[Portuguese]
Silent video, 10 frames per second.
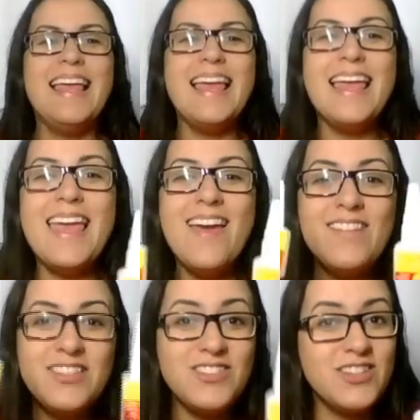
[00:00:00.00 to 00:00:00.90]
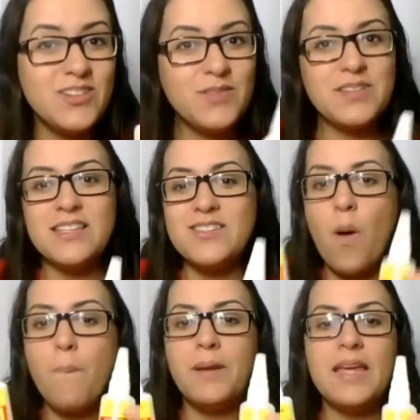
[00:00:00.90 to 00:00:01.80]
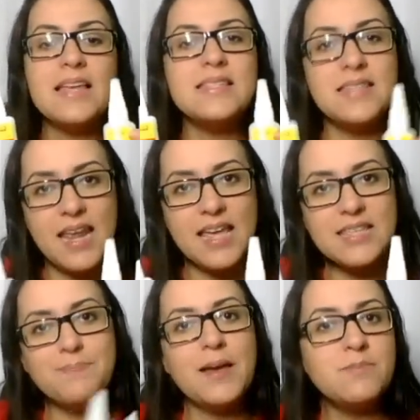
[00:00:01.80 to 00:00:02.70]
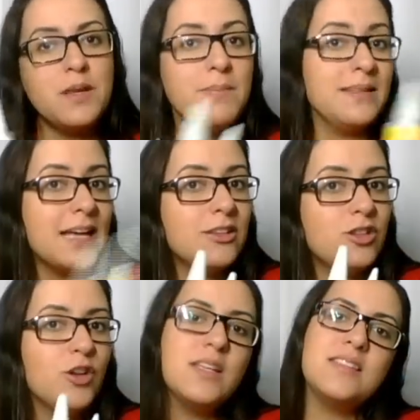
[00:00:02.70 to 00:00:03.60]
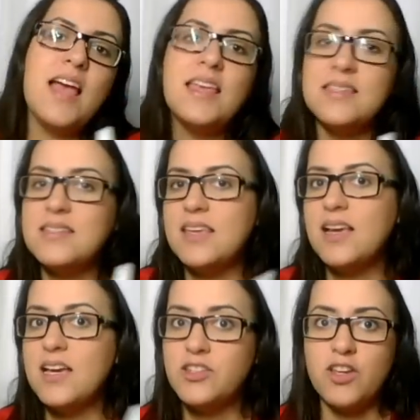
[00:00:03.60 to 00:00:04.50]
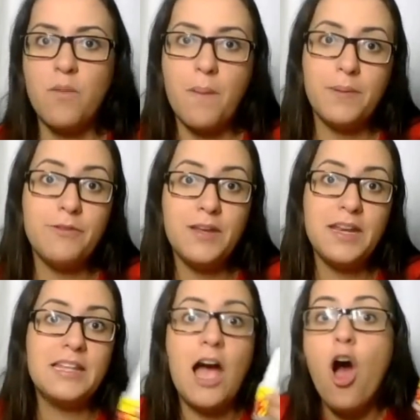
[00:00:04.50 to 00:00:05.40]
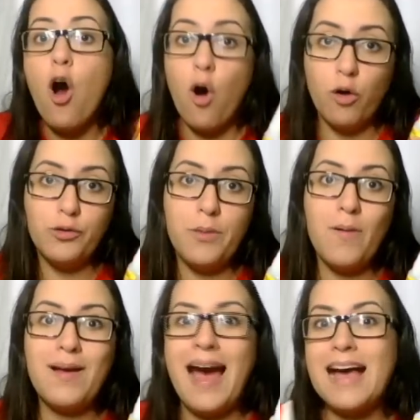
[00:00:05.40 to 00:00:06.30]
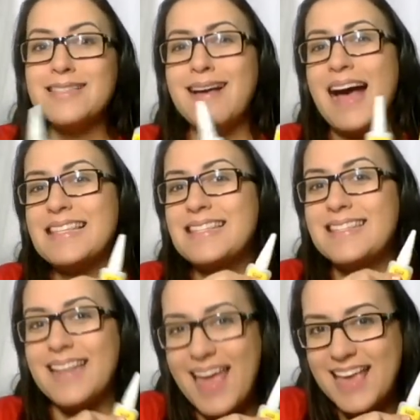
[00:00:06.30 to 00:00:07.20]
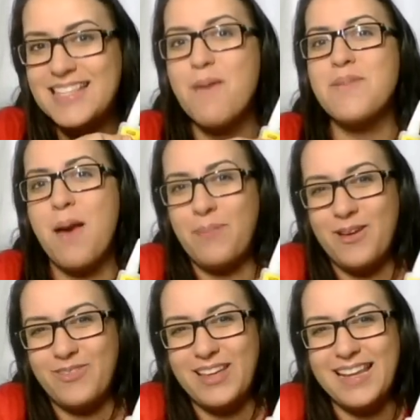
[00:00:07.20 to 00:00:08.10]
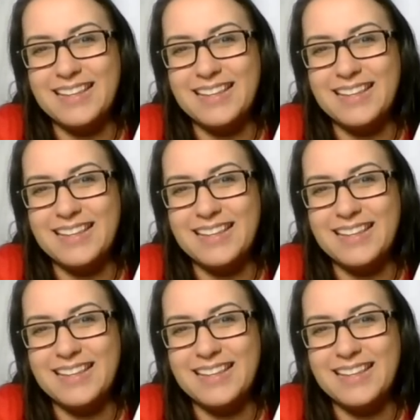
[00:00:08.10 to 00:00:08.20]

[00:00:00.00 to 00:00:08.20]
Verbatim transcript: Eu indico que vocês comprem as três para experimentar todas e aí sim eleger uma preferida. Ou no meu caso, as três é minha preferida.